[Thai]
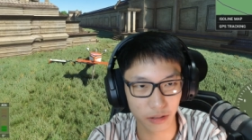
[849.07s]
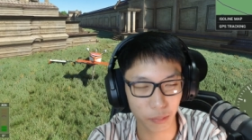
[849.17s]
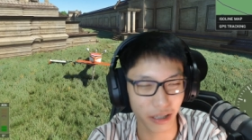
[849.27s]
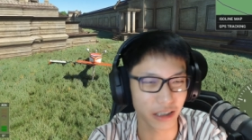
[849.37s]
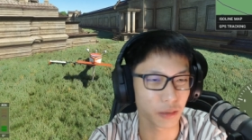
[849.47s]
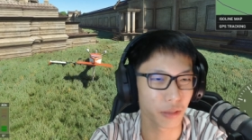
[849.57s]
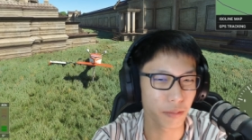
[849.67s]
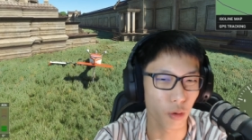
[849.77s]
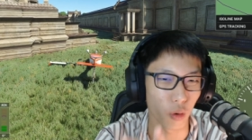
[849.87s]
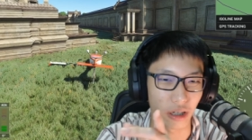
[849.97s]
มันน่าจะมี
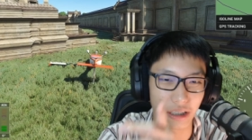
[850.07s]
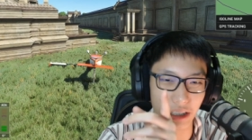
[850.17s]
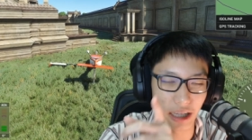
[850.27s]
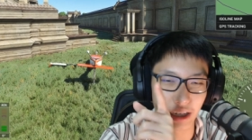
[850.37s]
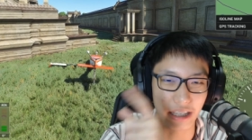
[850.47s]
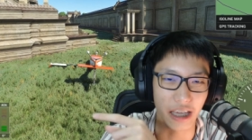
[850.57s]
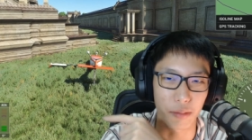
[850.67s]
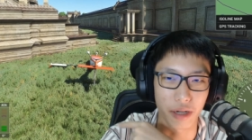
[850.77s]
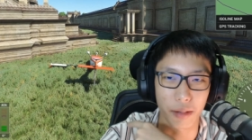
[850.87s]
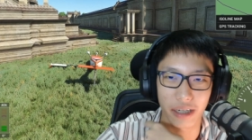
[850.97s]
โหมดไอ้นี่นะในเก
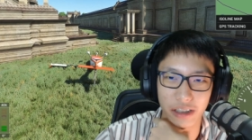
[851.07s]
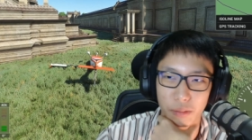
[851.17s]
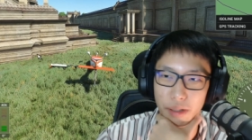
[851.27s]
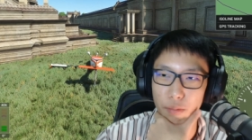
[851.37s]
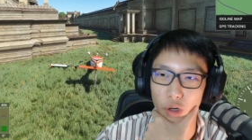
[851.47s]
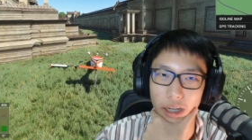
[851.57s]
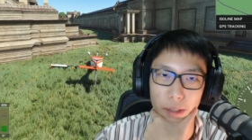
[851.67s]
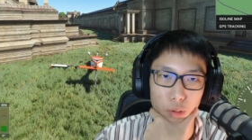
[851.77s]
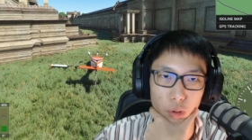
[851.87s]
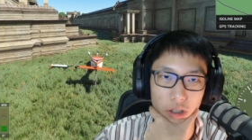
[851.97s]
มเนี้ยมันน่าจะมีโหมดขั
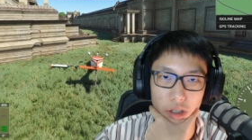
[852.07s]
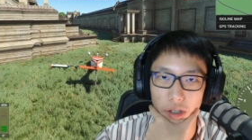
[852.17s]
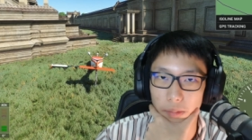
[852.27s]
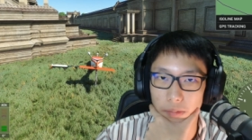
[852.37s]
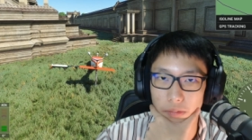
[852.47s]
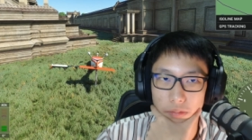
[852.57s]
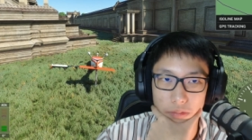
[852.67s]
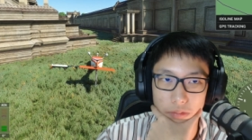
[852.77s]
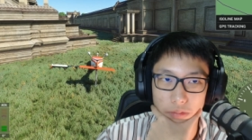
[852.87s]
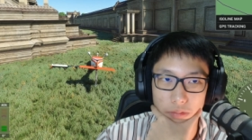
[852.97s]
บรถนะครับ
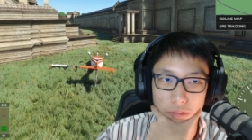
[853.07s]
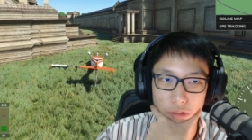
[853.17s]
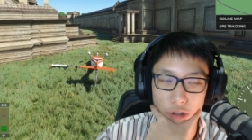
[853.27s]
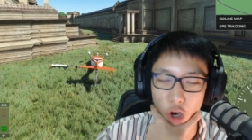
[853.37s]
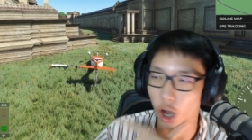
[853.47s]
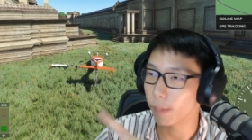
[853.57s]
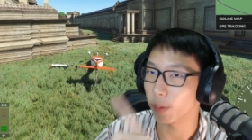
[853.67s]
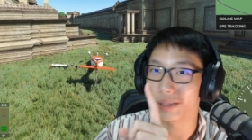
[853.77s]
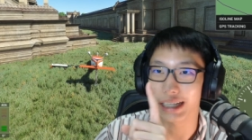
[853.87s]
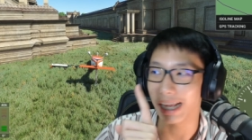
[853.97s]
อ๋อผ
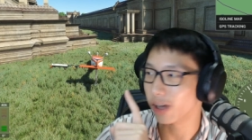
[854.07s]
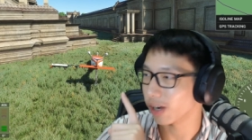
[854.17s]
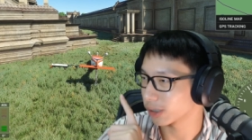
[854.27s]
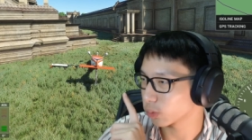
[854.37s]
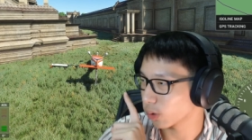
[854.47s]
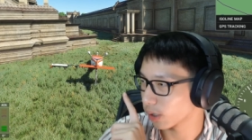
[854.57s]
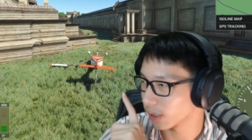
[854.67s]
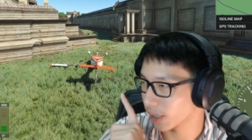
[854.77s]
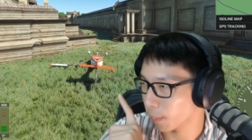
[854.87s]
มคิดได้ออกแล้วทุกคนเดี๋ยว